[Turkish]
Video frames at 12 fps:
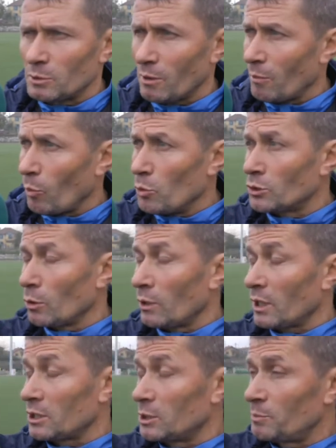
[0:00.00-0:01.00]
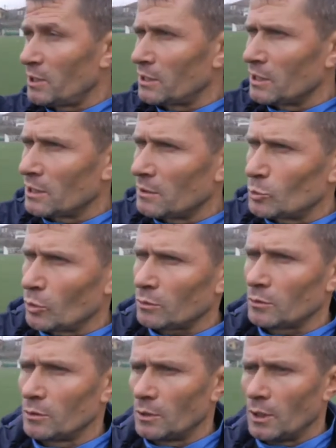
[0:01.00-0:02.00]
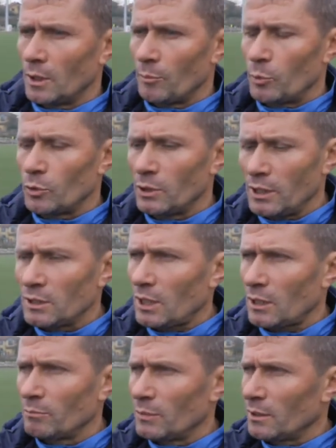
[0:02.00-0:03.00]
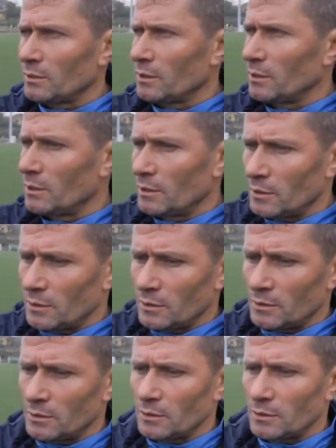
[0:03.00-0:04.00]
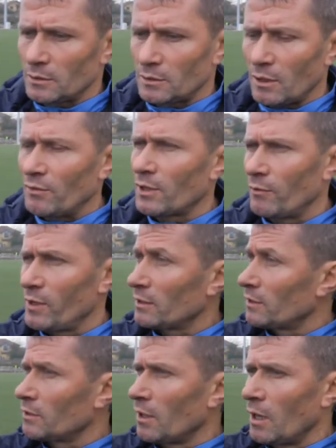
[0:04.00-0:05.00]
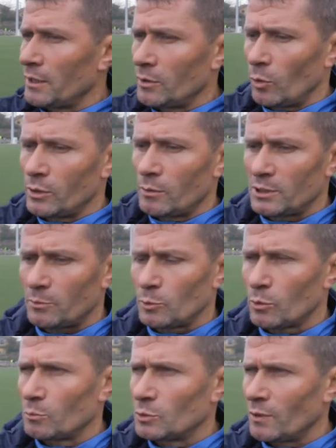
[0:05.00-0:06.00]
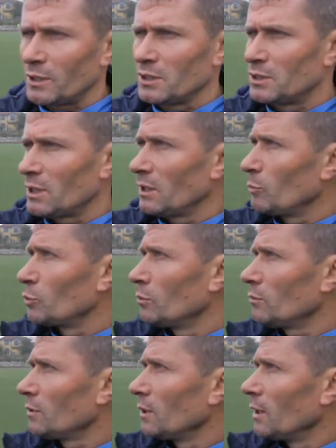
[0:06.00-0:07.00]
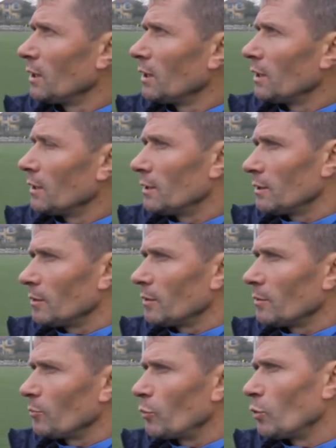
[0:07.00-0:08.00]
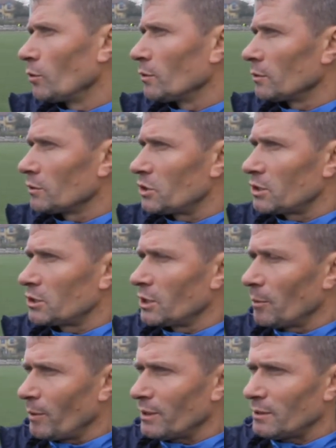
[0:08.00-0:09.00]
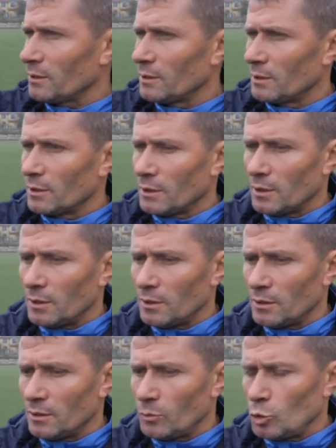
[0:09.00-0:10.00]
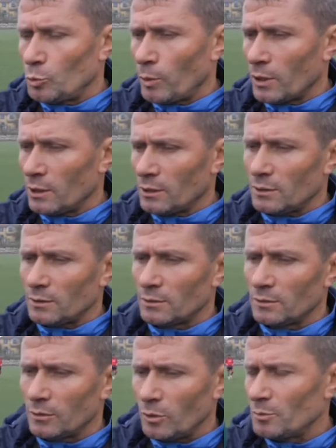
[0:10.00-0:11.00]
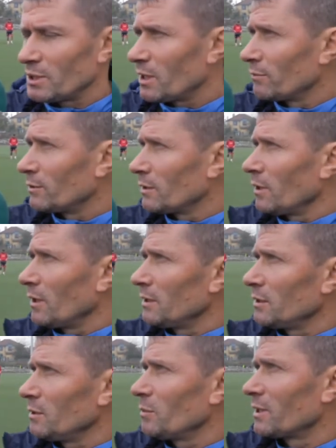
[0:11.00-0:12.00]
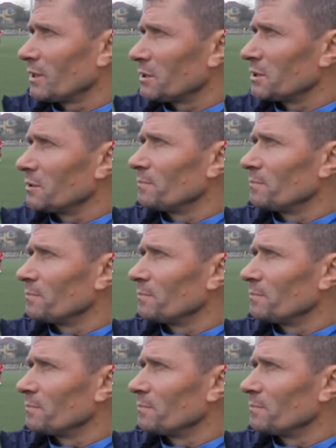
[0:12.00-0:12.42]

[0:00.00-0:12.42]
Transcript: var ama oyunsal olarak hiçbir tedirginliğimiz yok. Bugün en iyi takımdan e, kafa kafaya hatta daha iyi oynayabilecek bir durumumuz var. İnşallah bugün e, bu e, çıkışı yapar. 3 e, puan alır. Önümüzdeki hafta daha iyi bakarız.